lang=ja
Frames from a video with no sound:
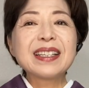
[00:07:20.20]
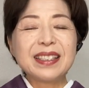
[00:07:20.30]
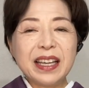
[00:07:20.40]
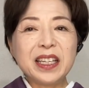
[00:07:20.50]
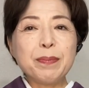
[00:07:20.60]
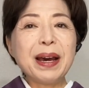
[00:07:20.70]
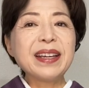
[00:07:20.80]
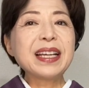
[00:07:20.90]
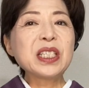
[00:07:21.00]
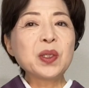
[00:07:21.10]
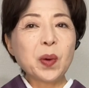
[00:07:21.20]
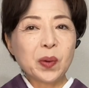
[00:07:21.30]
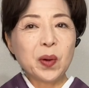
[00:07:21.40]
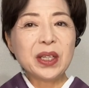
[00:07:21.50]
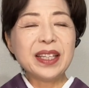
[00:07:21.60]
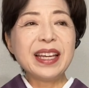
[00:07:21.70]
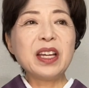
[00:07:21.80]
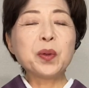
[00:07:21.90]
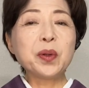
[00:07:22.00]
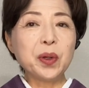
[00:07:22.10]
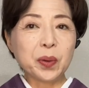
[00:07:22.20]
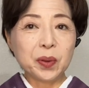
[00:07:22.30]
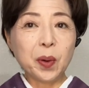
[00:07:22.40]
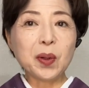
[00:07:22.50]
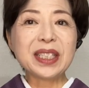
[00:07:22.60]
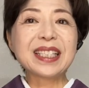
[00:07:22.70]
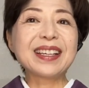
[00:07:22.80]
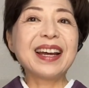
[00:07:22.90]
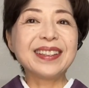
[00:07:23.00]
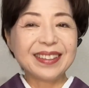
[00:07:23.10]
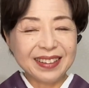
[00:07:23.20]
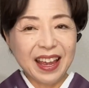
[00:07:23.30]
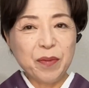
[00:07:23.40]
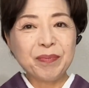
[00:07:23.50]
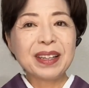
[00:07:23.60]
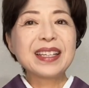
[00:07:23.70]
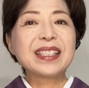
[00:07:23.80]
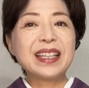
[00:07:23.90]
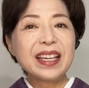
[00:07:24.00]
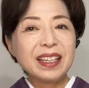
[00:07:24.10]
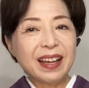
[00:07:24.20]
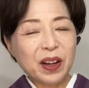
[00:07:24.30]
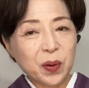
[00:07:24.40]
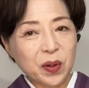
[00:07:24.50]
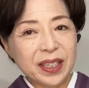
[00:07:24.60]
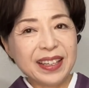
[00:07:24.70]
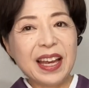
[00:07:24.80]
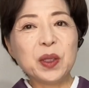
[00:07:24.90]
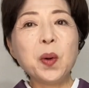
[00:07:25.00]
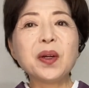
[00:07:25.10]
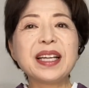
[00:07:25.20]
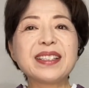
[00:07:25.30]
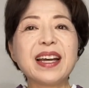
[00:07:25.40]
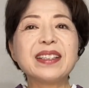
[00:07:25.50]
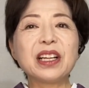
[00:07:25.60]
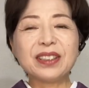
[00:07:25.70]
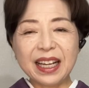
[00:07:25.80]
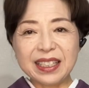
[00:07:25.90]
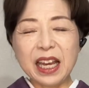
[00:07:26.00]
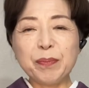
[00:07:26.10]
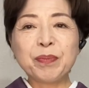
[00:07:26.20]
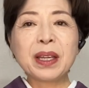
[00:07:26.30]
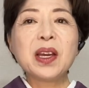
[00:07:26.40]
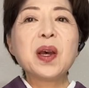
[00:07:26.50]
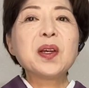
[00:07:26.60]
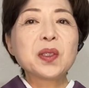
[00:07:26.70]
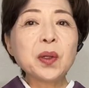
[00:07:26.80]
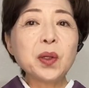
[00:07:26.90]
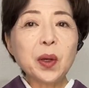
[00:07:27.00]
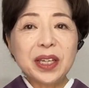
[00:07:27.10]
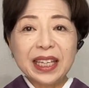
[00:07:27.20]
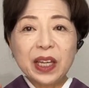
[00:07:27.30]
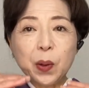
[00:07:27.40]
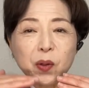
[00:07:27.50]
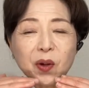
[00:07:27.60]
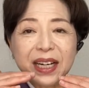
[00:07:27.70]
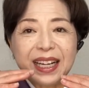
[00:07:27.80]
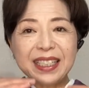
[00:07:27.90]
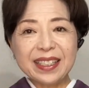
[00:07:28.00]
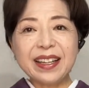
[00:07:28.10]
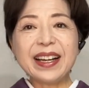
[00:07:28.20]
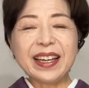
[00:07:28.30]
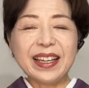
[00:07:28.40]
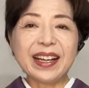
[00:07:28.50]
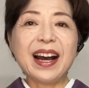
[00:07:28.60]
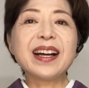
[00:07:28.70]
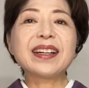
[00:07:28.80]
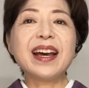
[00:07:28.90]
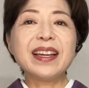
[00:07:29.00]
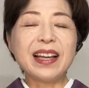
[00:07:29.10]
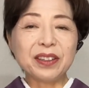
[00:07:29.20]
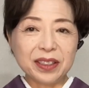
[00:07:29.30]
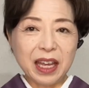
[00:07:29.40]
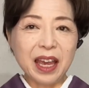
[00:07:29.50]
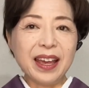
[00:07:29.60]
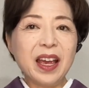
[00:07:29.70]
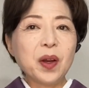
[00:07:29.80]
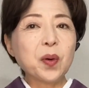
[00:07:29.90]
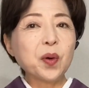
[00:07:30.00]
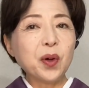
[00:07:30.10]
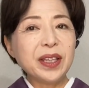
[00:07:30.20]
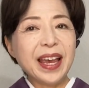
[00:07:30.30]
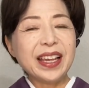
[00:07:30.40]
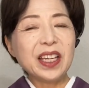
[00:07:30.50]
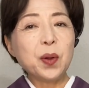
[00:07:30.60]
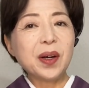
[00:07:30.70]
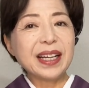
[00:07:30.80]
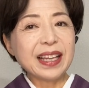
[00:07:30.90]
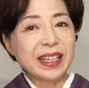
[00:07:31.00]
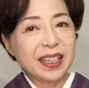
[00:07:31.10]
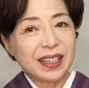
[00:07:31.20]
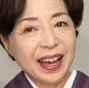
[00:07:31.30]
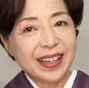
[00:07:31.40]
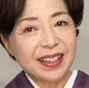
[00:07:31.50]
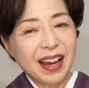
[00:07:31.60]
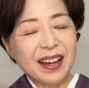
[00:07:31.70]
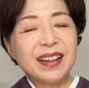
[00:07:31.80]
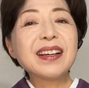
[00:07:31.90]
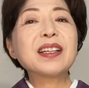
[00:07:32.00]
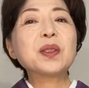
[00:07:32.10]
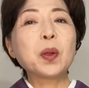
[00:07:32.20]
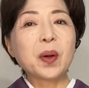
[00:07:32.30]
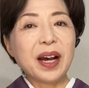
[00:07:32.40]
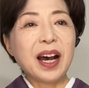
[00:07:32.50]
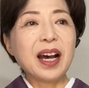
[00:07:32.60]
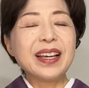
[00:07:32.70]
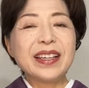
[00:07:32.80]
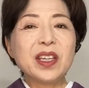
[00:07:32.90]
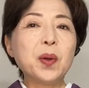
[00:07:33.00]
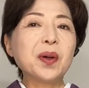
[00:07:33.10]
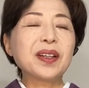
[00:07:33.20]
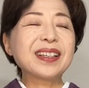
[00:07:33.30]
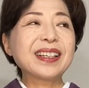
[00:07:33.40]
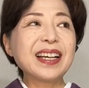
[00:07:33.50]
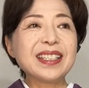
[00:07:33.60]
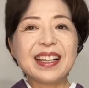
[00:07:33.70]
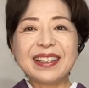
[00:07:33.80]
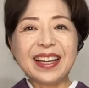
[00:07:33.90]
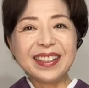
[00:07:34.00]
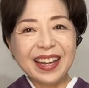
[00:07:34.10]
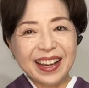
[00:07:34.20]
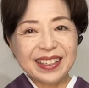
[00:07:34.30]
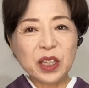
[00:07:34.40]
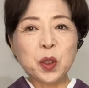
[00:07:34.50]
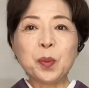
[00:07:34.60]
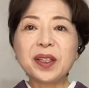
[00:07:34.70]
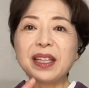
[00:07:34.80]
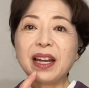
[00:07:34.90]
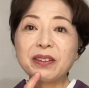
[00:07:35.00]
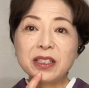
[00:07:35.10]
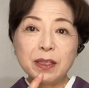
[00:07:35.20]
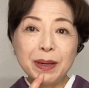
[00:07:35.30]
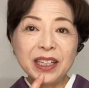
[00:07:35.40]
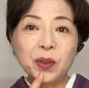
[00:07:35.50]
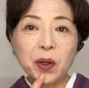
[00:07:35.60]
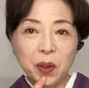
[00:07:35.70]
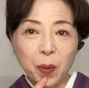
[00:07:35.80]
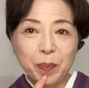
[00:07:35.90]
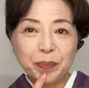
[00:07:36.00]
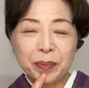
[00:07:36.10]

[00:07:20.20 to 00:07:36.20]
ぜひマイナスのコーディネート力を使って素敵なコーディネートをなさってください。その時にここから下だけで考えなくて、ここで色が足りないなとか、色数が足りないなと思ったら口紅の色